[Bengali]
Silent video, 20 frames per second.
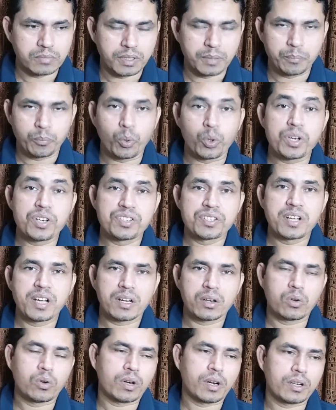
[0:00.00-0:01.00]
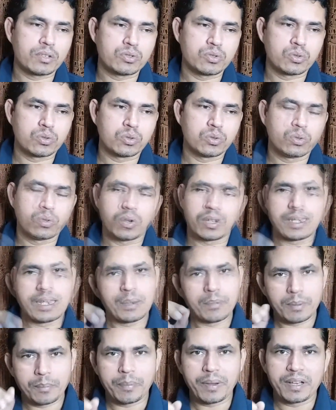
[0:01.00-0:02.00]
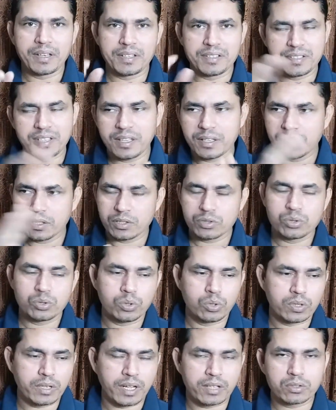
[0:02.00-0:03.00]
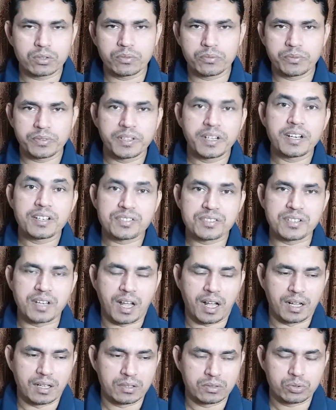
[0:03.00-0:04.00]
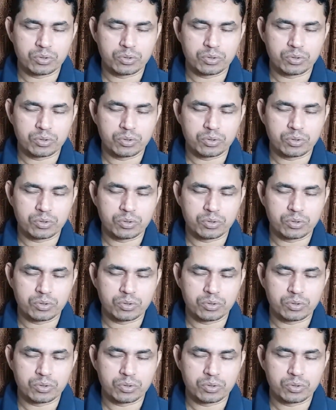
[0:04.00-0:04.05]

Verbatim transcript: মানে পরিষ্কার করার জন্য ময়লা বা পানি যাই কিছু হোক একদম ফ্রেশ না